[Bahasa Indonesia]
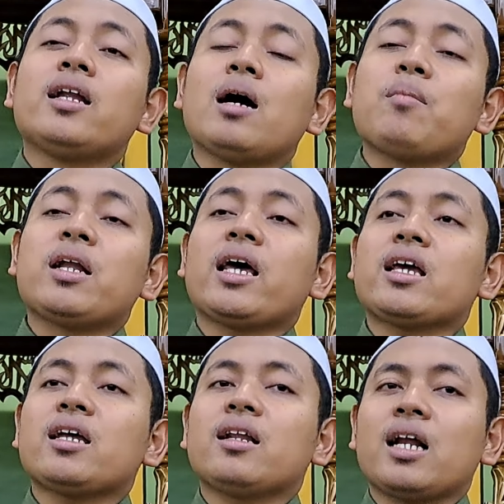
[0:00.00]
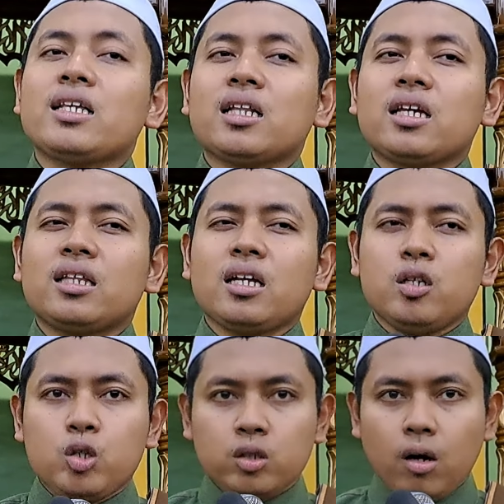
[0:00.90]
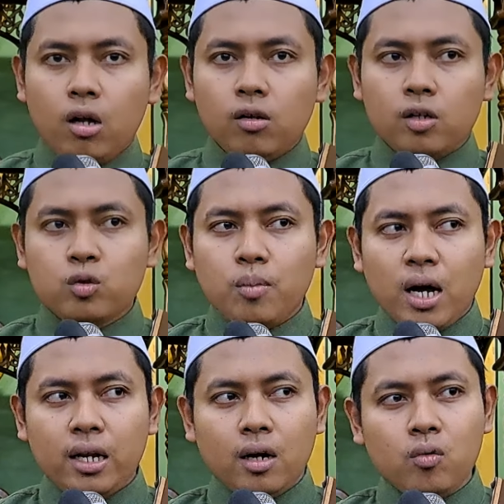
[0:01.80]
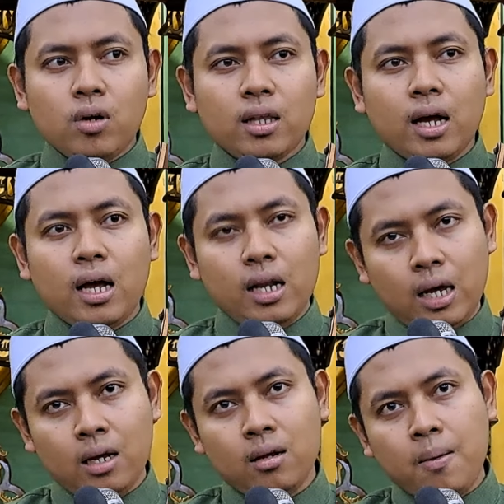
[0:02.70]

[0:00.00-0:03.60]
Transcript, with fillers: hendak menaikkan derajat kita di sisi Allah Subhanahu wa taala.